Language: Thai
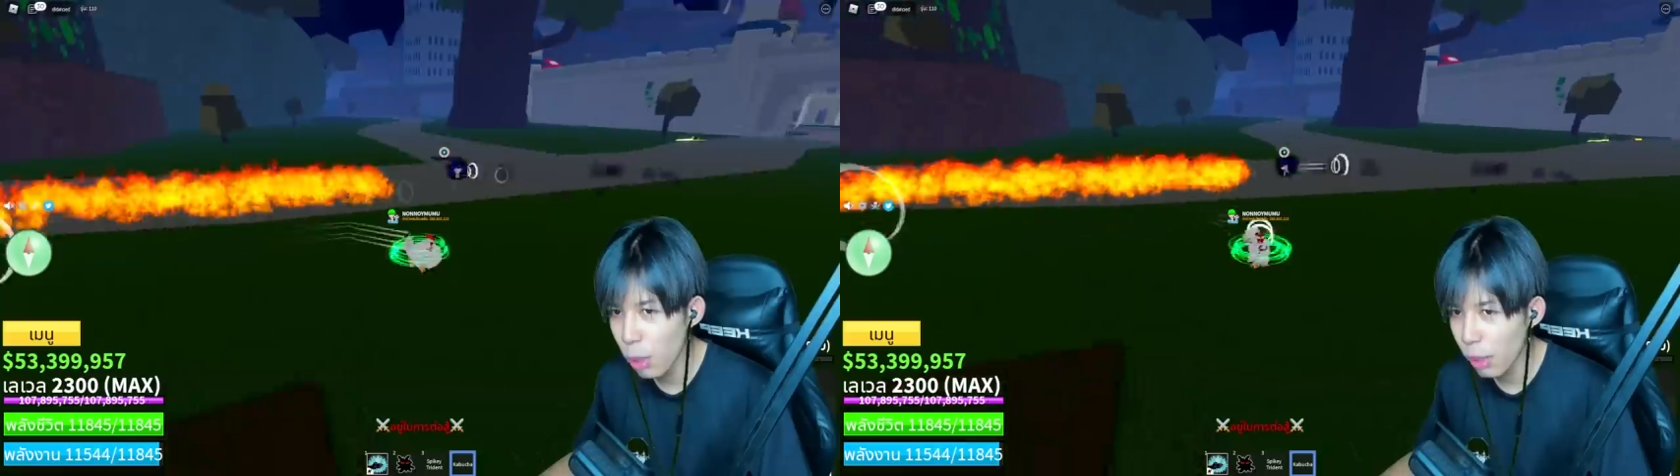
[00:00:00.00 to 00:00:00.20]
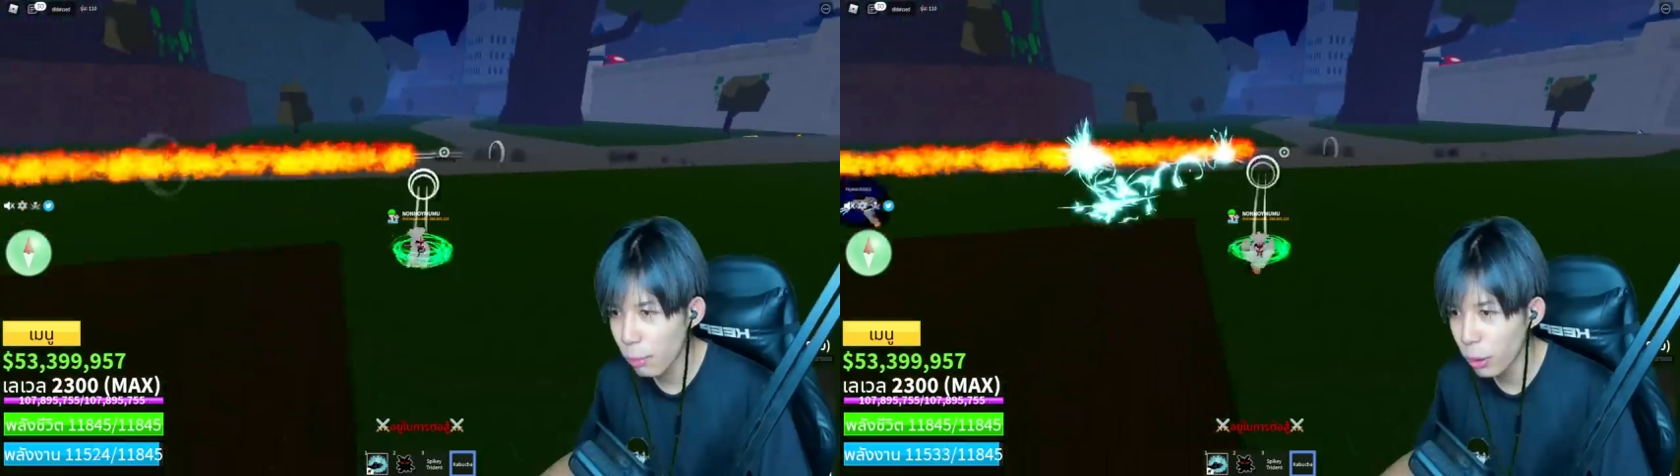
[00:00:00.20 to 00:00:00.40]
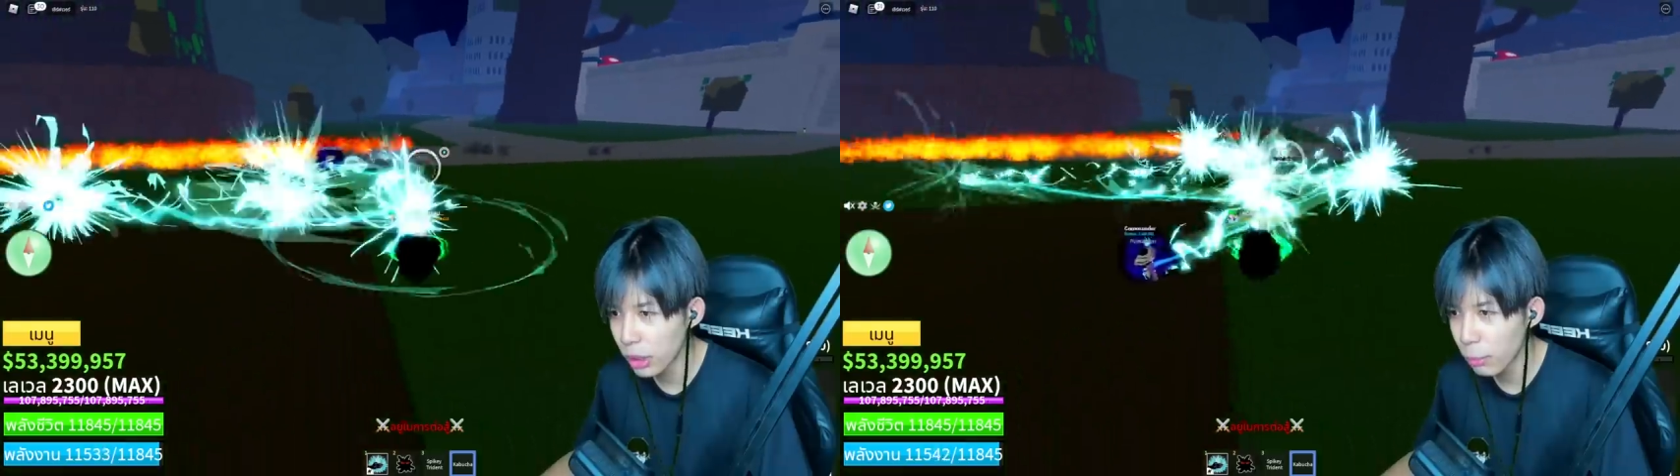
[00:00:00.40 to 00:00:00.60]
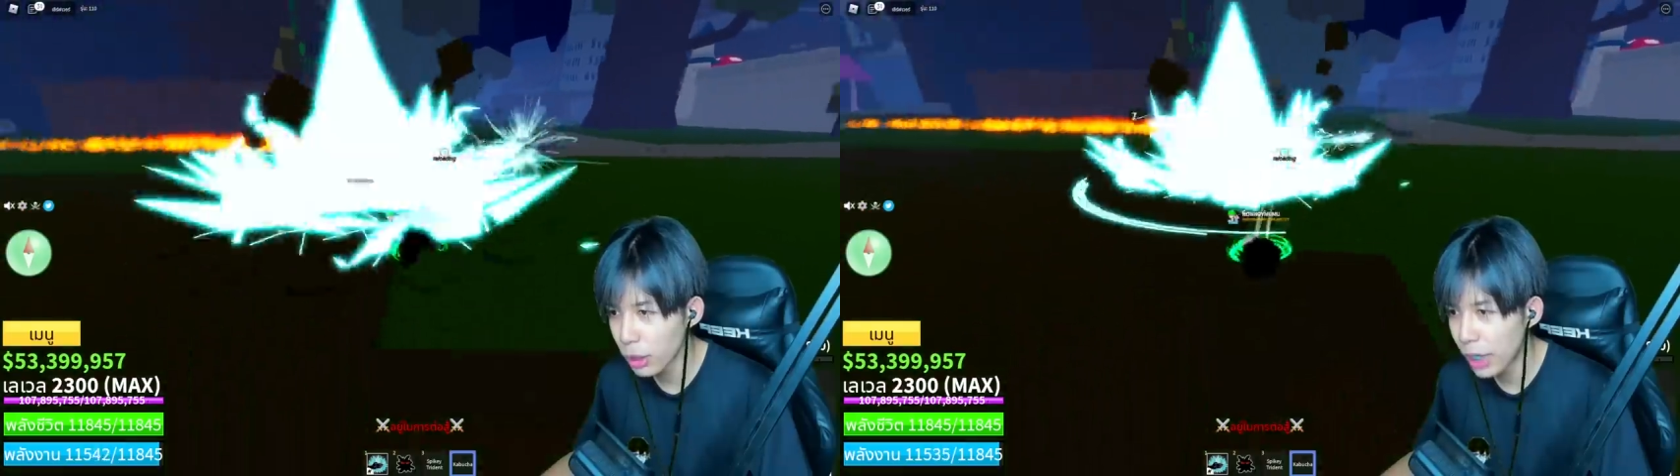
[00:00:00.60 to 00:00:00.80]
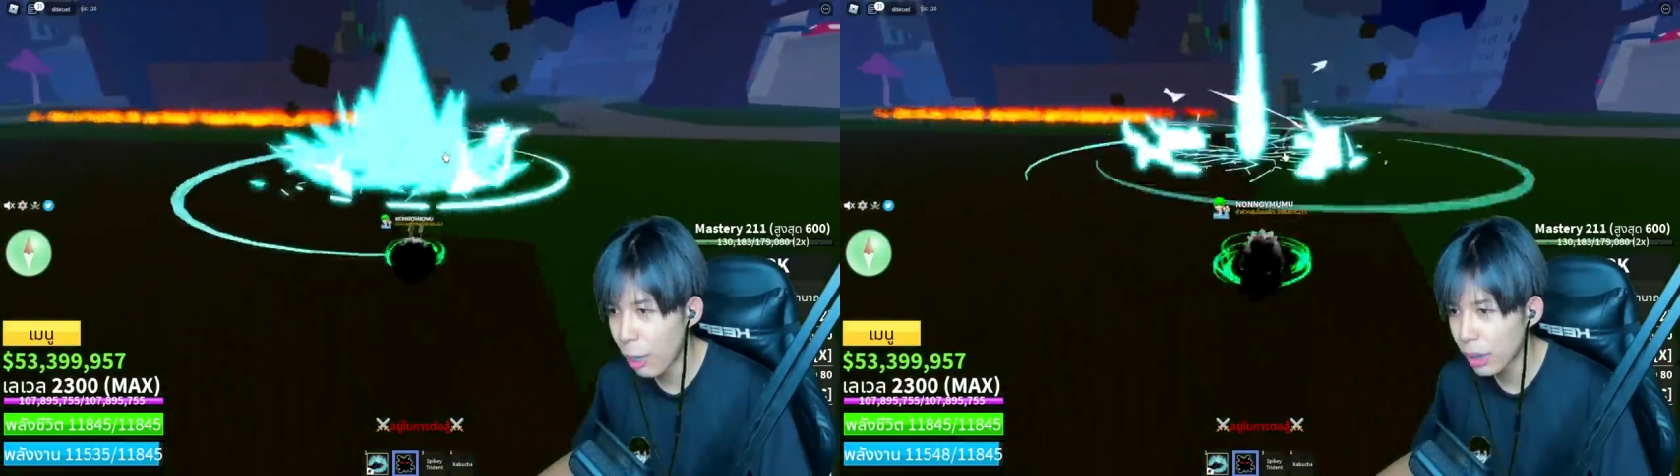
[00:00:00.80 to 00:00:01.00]
กับผลผ
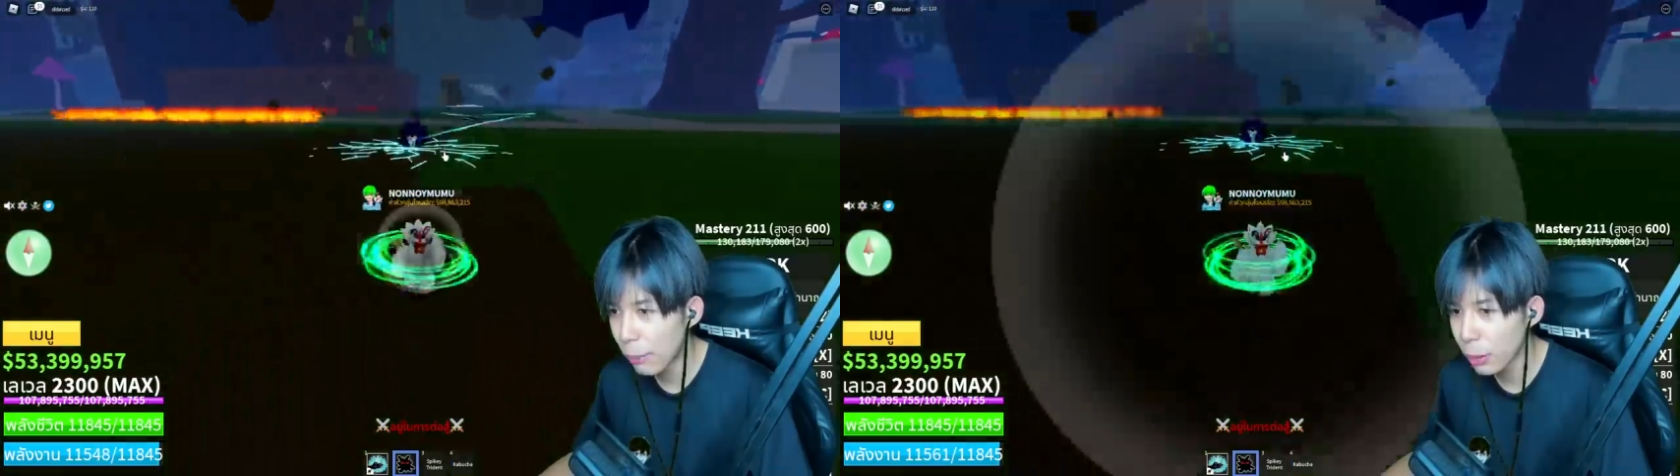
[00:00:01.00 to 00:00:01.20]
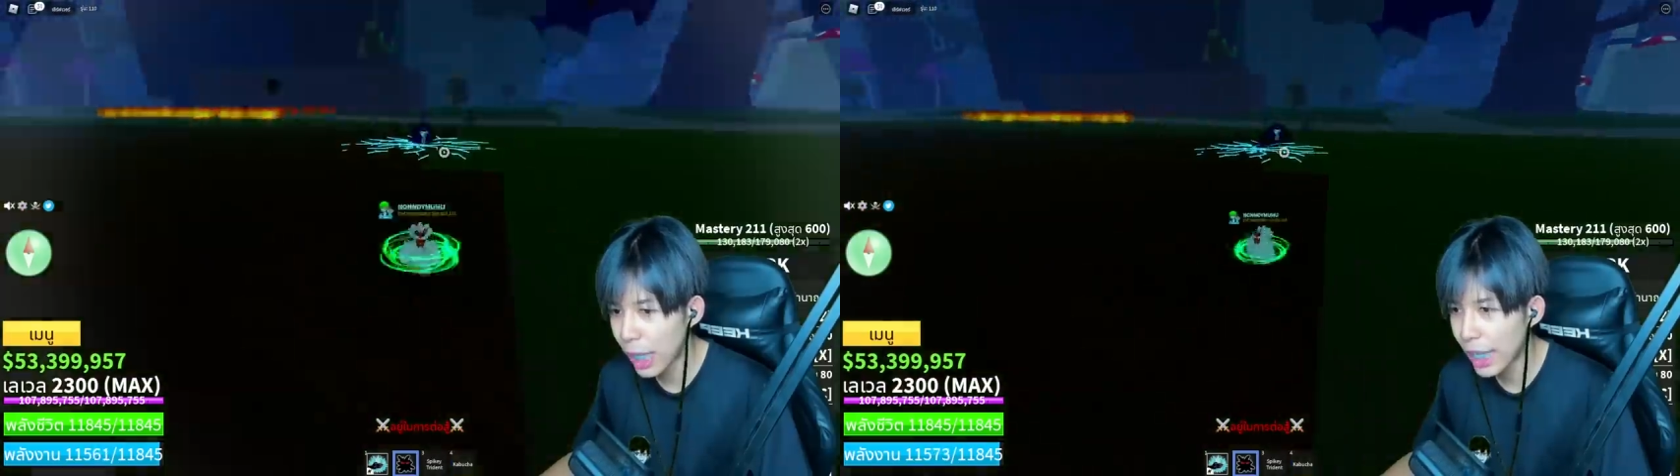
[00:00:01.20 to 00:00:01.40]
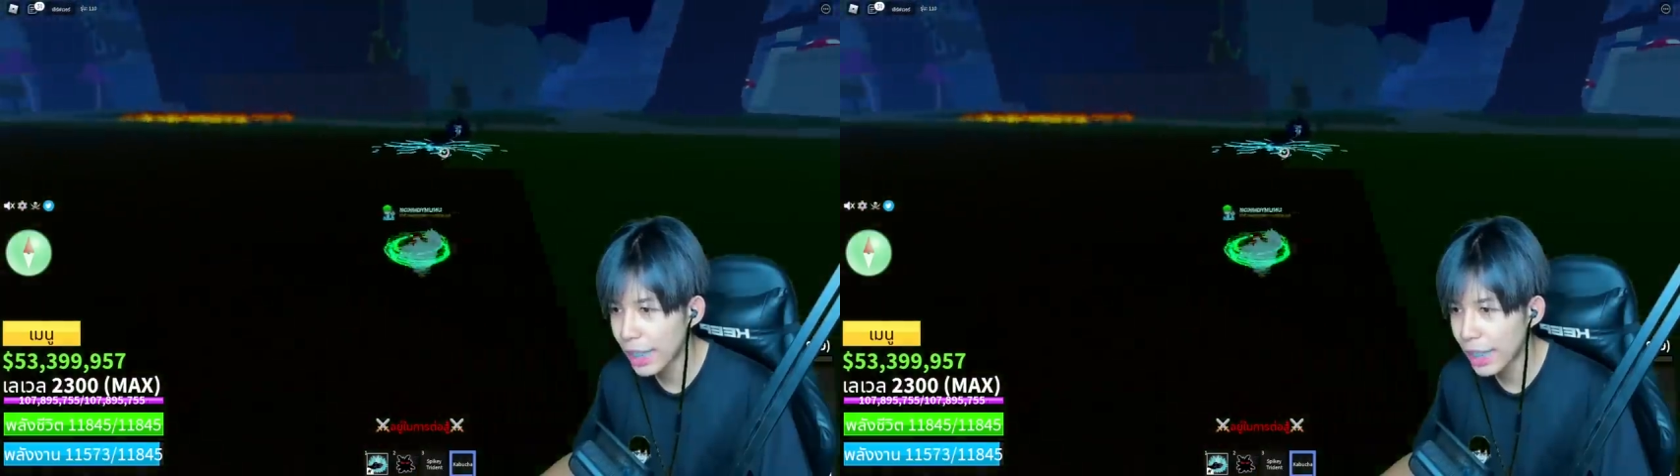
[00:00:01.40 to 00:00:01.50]
ลเงานะครับ ผลใคร